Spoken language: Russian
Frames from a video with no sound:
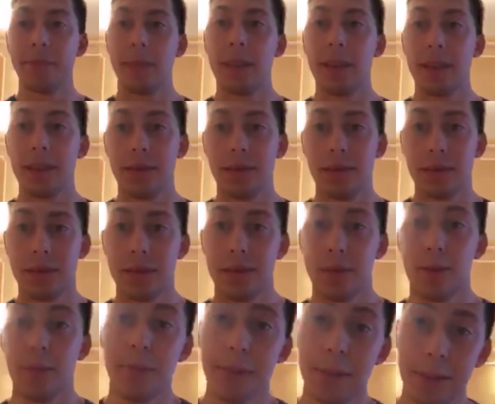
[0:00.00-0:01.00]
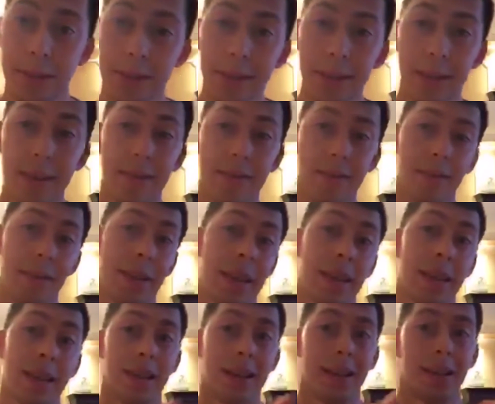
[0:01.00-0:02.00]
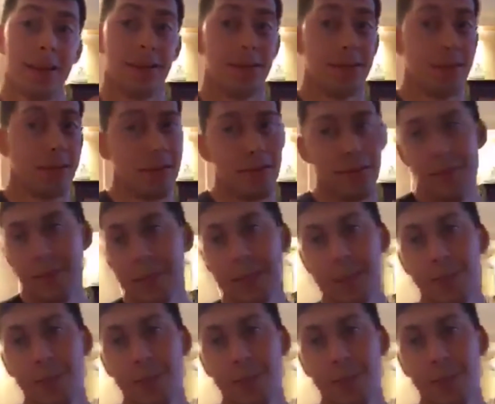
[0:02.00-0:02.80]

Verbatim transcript: Так, через какое приложение? На,